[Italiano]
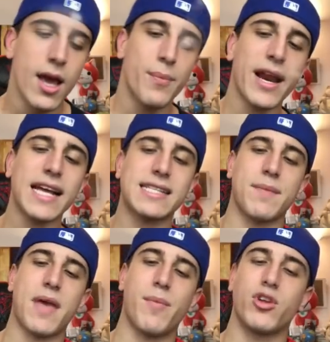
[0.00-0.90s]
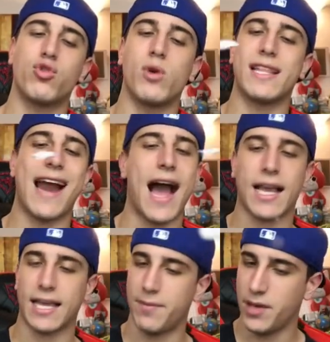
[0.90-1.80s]
Poi ragazzi abbiamo i due
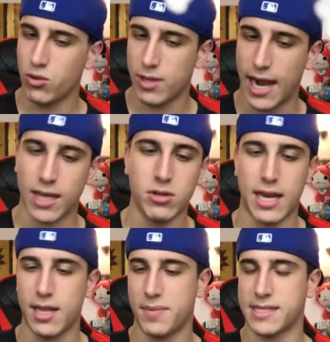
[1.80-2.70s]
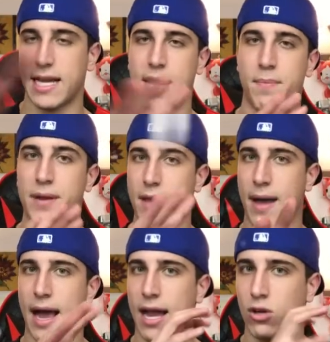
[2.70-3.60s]
draghi, i due draghi, io direi di passare
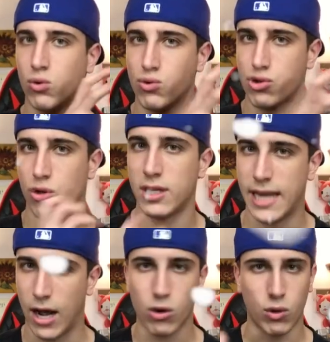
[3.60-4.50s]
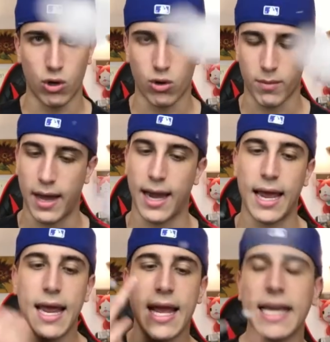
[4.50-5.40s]
prima al cucciolo di drago, quello normale,
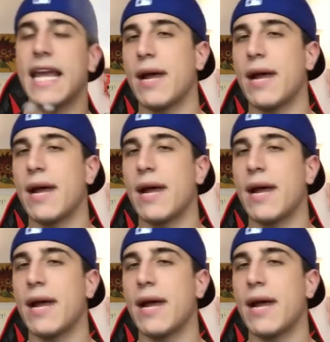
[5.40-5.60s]
che